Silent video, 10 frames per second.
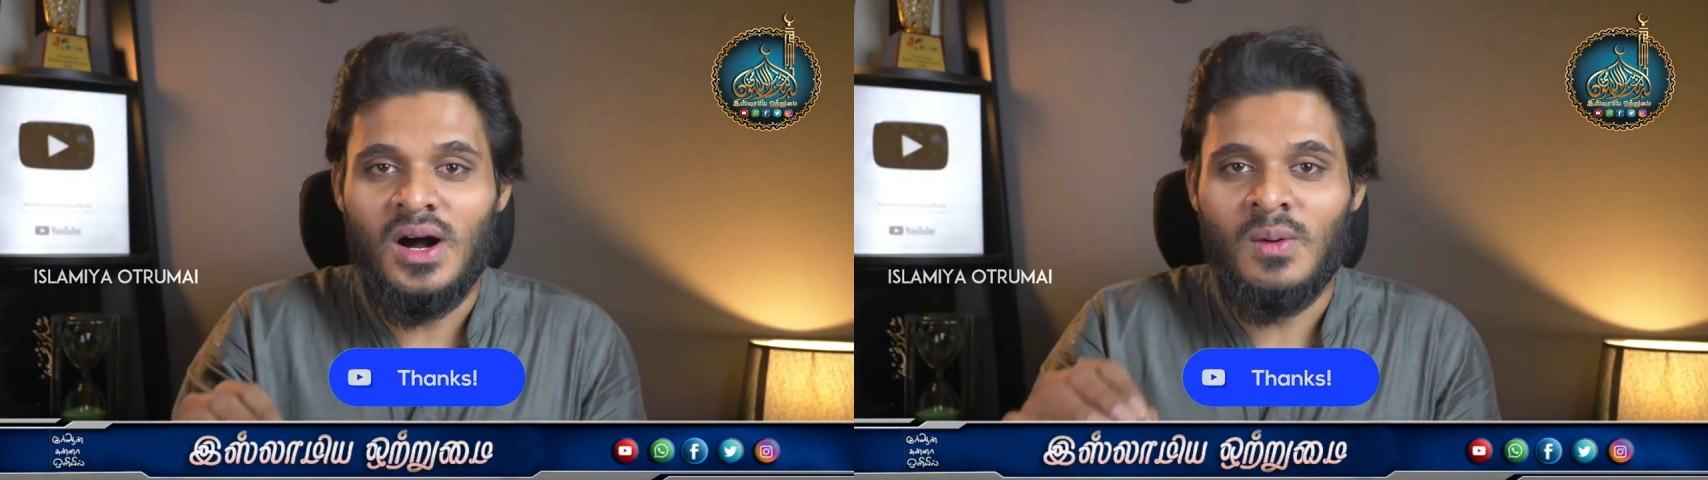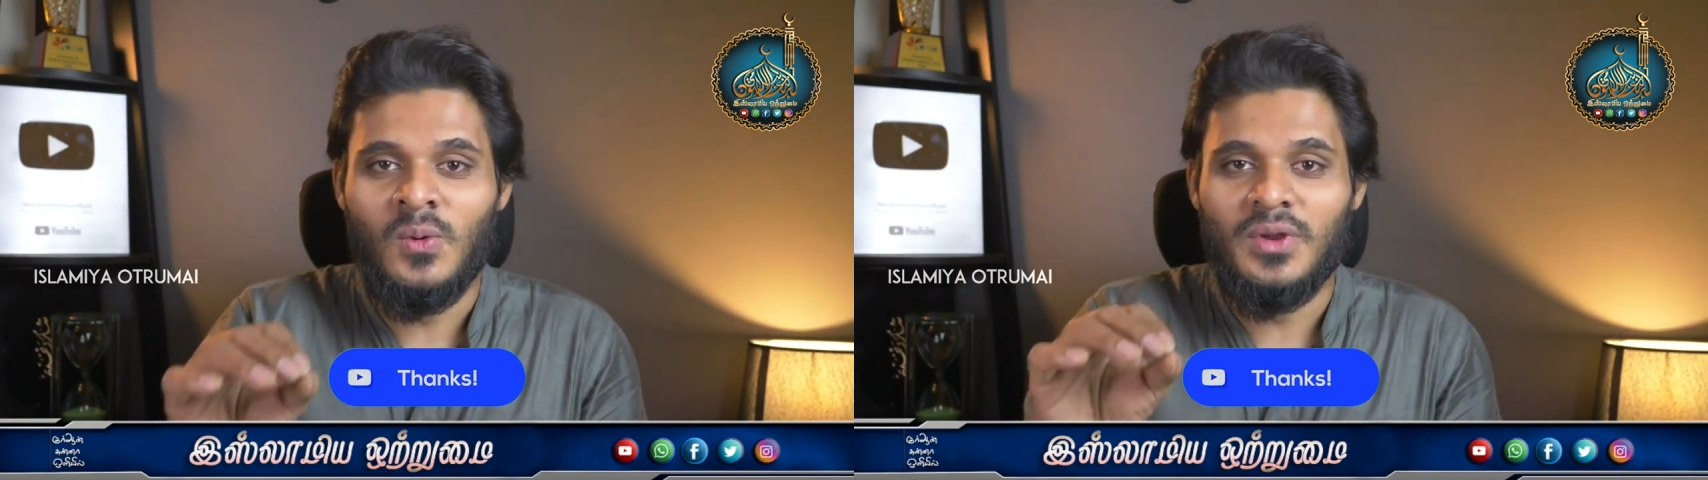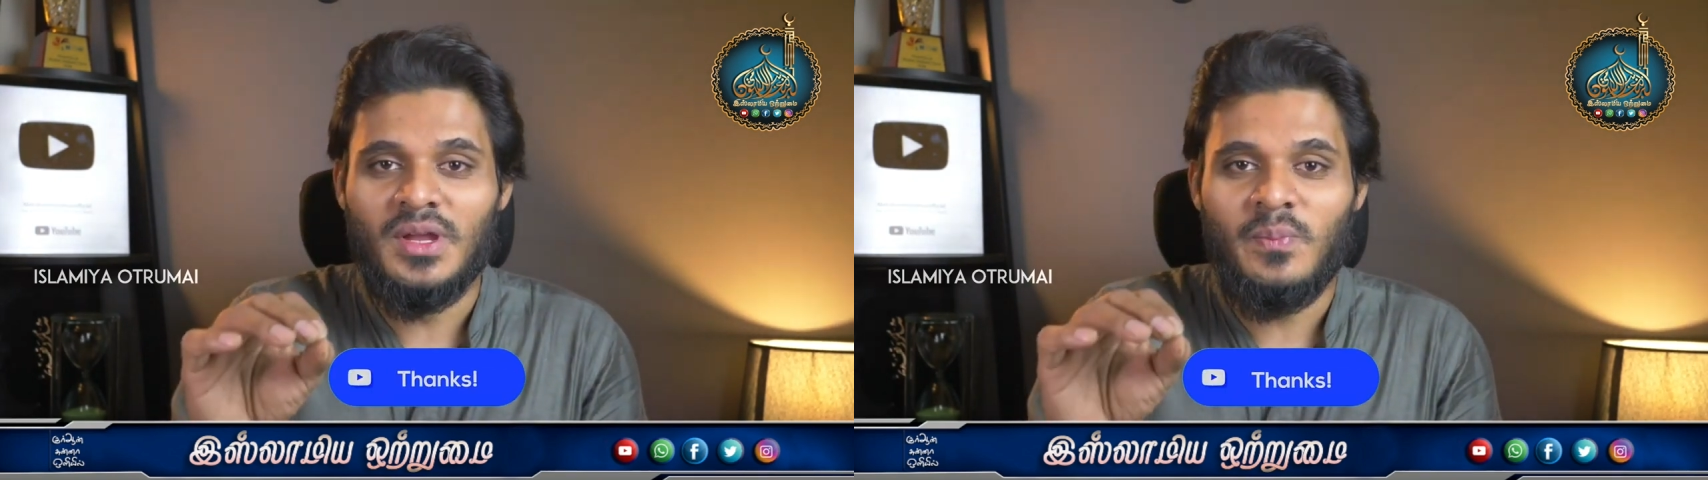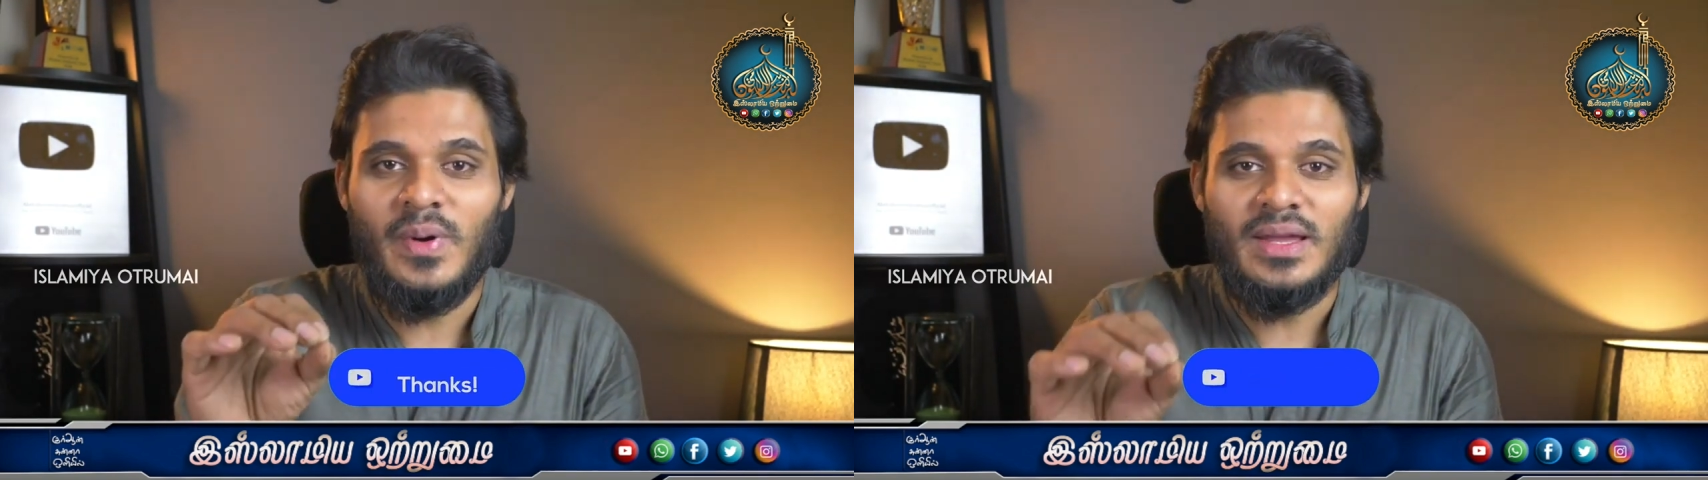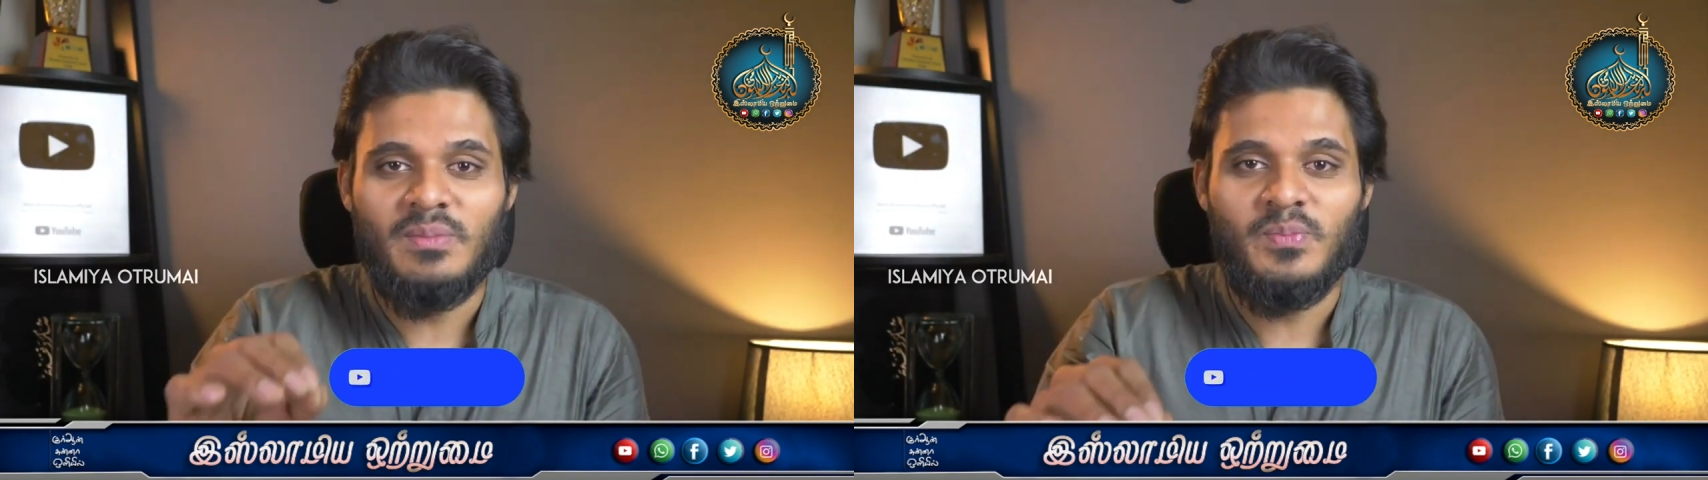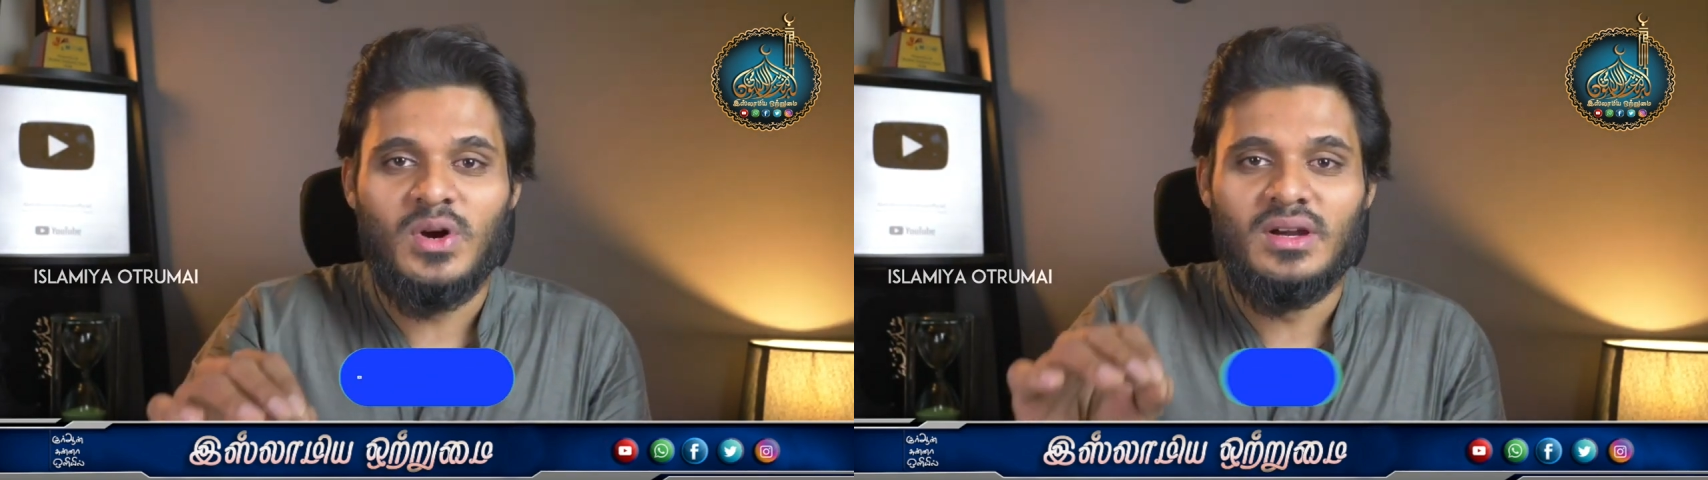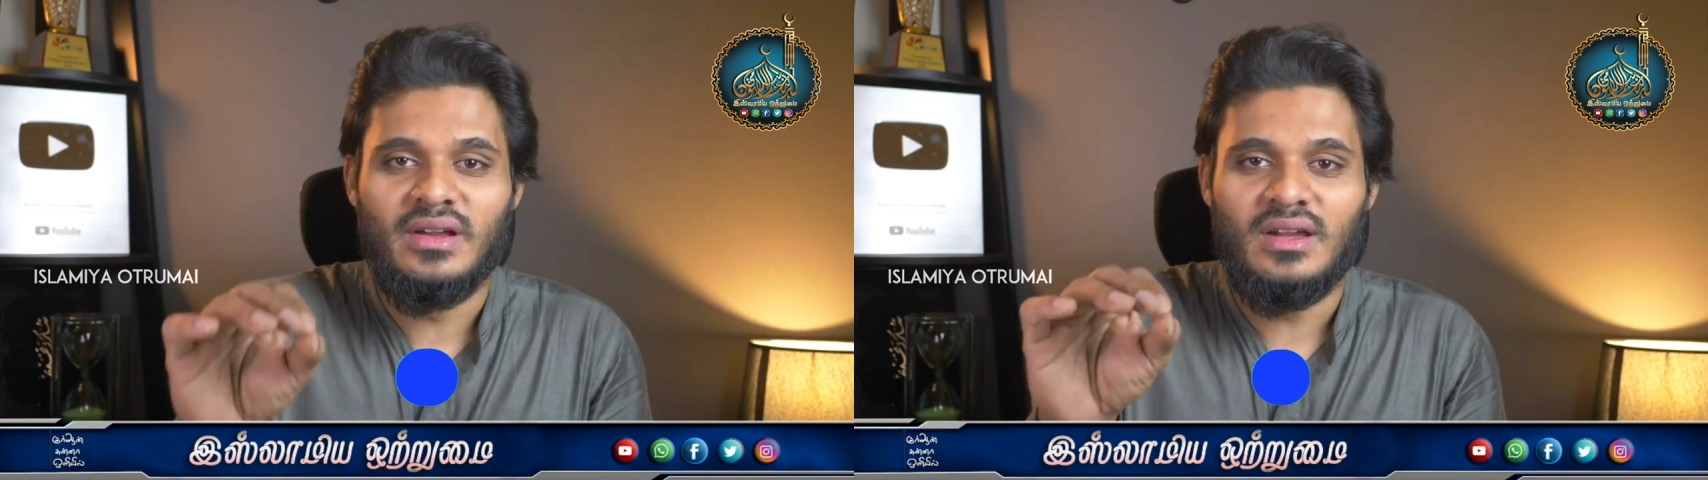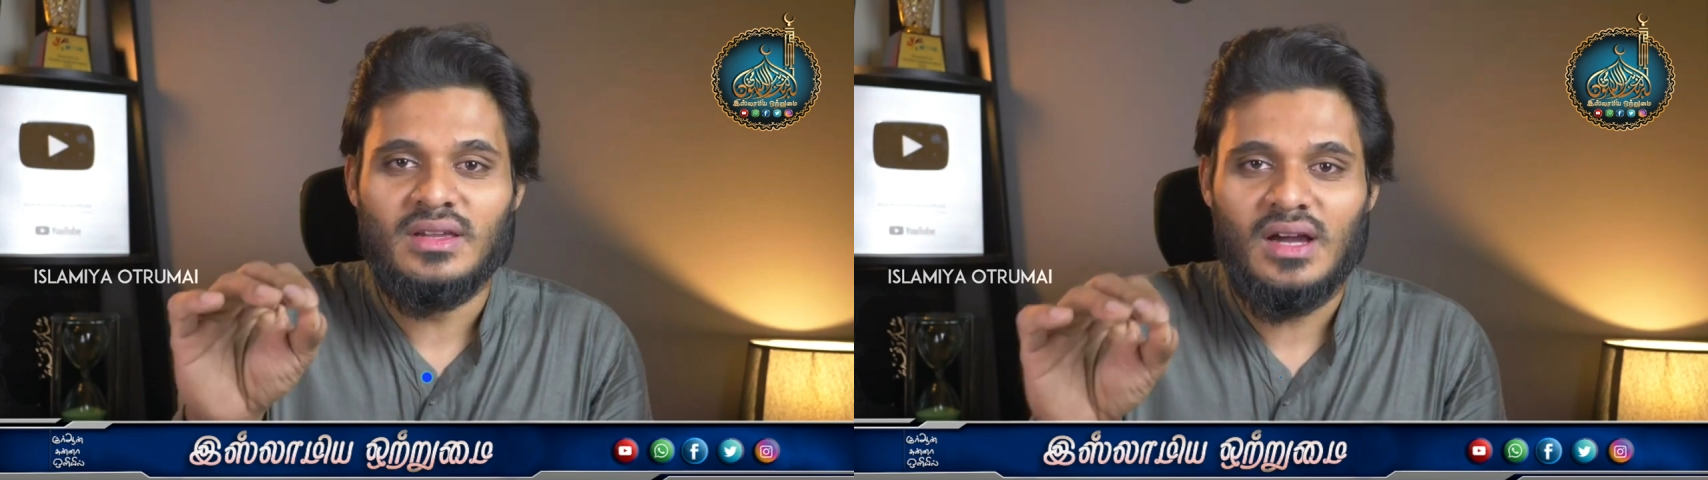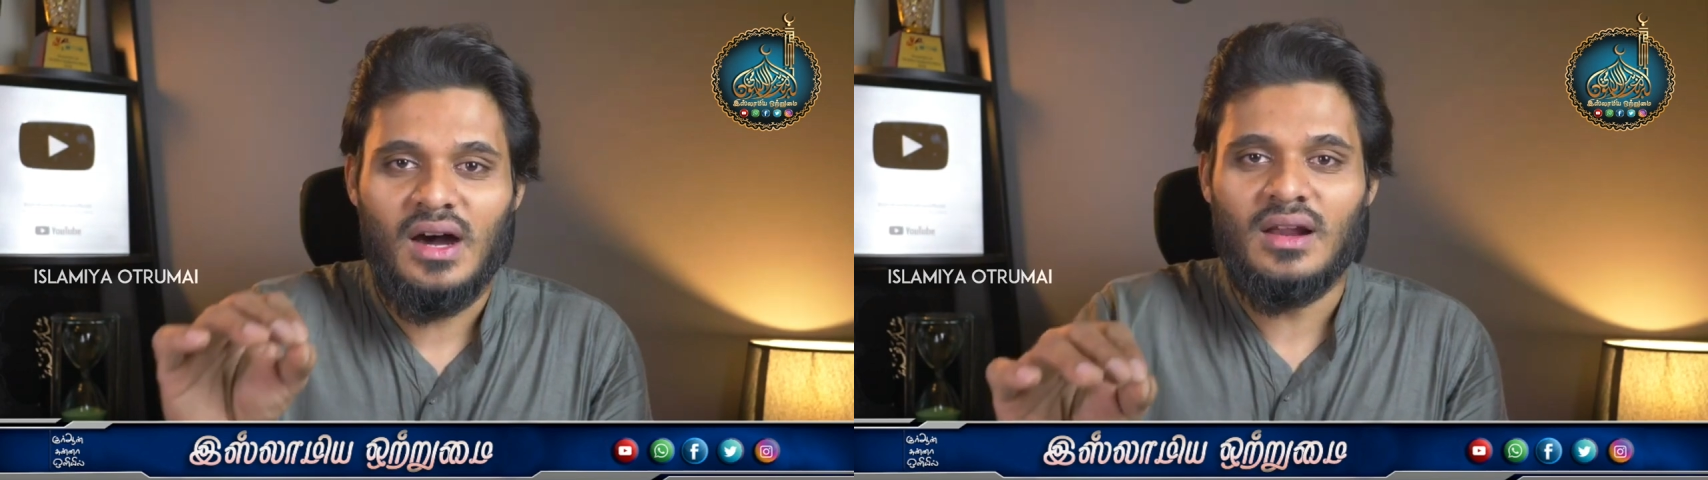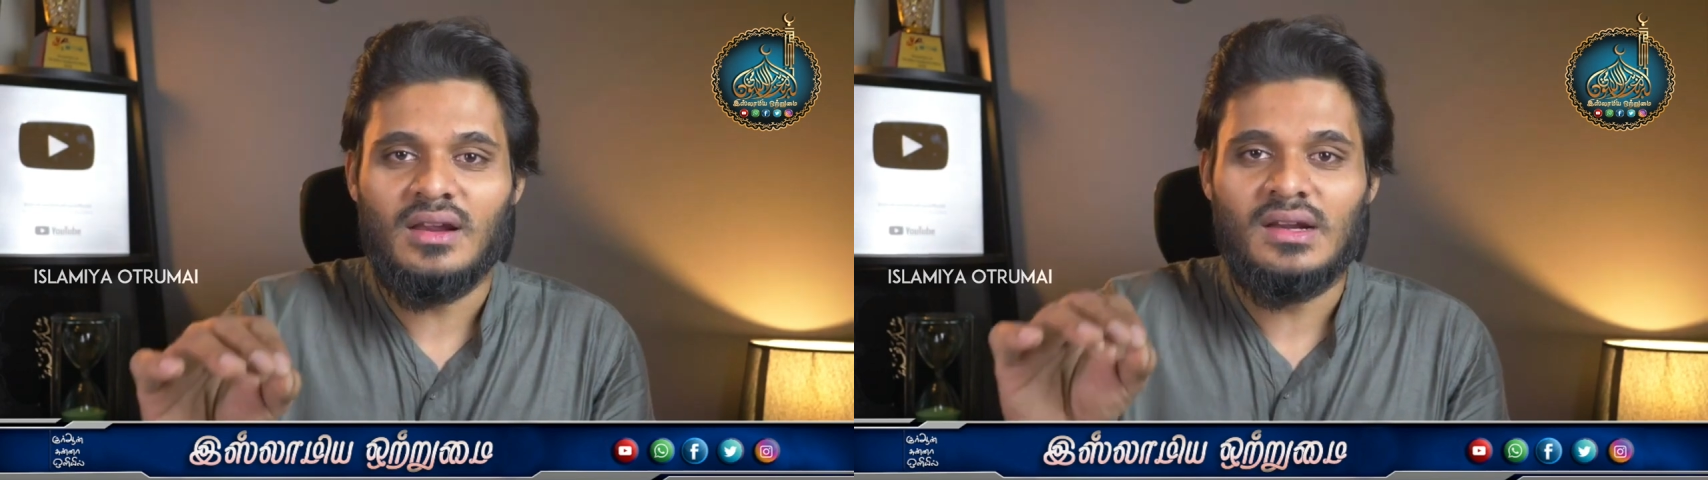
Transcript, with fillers: அவனுடைய படைப்புகளுக்கு யார்